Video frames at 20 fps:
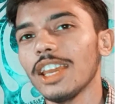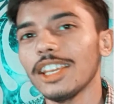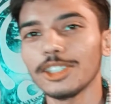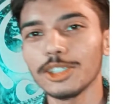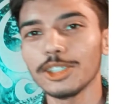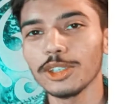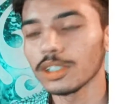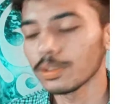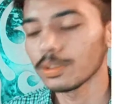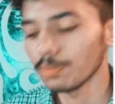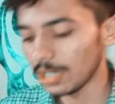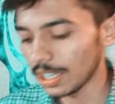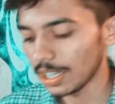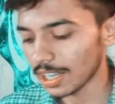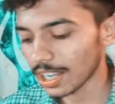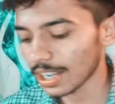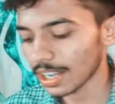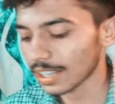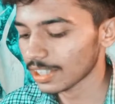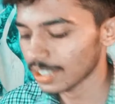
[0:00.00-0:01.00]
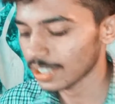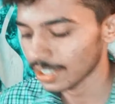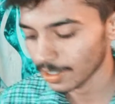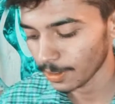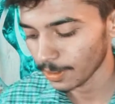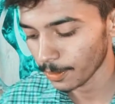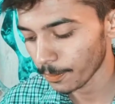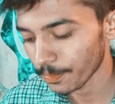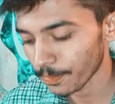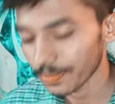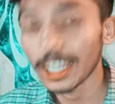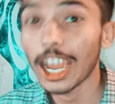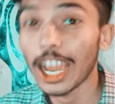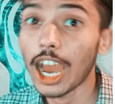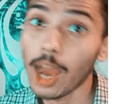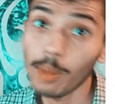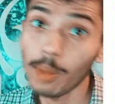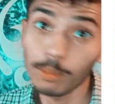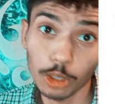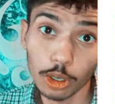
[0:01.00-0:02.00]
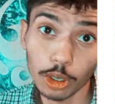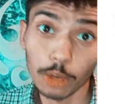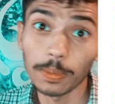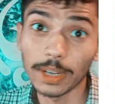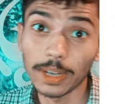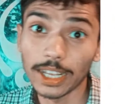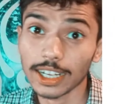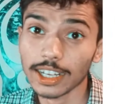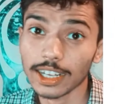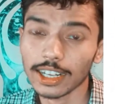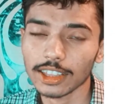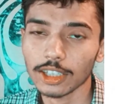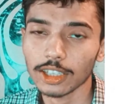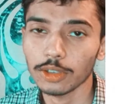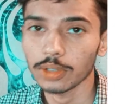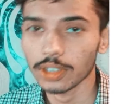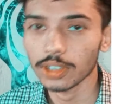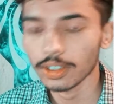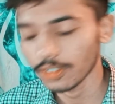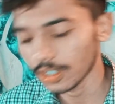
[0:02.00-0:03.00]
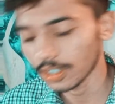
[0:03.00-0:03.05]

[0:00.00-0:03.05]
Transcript: एन ब्लर करते हैं या आम लोग ब्लर करते हैं उनके